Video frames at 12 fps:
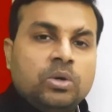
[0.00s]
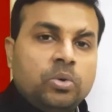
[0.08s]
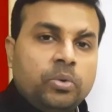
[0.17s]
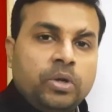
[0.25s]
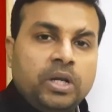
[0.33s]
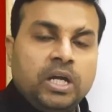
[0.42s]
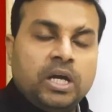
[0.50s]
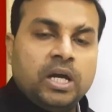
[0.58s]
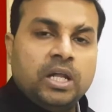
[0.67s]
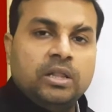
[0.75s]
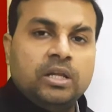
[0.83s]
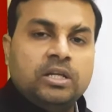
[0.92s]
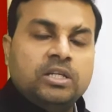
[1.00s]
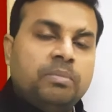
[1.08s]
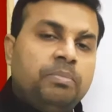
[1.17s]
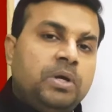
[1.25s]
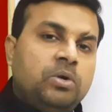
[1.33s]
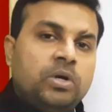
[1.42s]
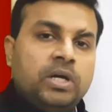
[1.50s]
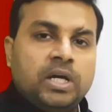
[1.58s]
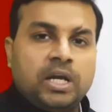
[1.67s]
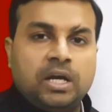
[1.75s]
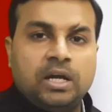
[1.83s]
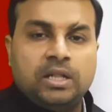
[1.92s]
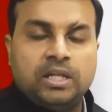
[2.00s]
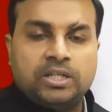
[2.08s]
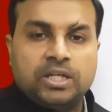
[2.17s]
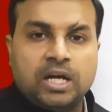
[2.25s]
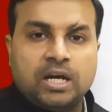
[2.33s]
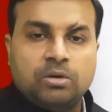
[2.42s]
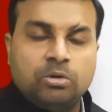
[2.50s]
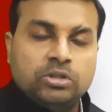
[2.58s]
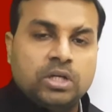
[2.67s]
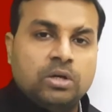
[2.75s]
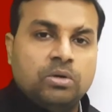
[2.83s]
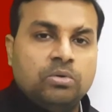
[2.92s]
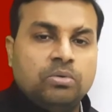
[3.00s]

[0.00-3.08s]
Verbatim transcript: कुंडली के अंदर जब भी कोई ग्रह दशा गोचर